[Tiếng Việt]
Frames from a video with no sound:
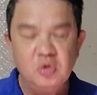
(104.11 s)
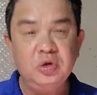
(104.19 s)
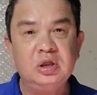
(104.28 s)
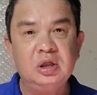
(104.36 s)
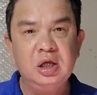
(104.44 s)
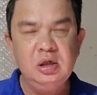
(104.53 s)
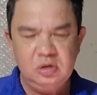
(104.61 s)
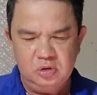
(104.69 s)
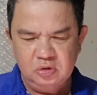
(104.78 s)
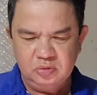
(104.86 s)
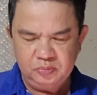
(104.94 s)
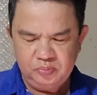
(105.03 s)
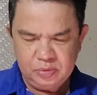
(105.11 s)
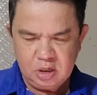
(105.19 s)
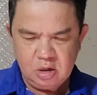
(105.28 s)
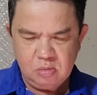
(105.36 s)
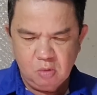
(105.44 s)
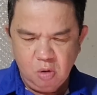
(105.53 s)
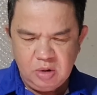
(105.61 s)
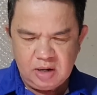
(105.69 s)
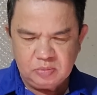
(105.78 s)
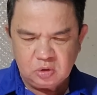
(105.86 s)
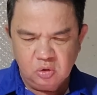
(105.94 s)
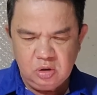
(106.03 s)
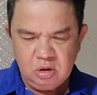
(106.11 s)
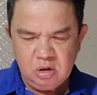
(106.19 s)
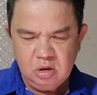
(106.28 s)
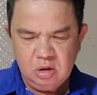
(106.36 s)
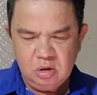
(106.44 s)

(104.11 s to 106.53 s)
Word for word: Bùi Tiến Dư 45 tuổi,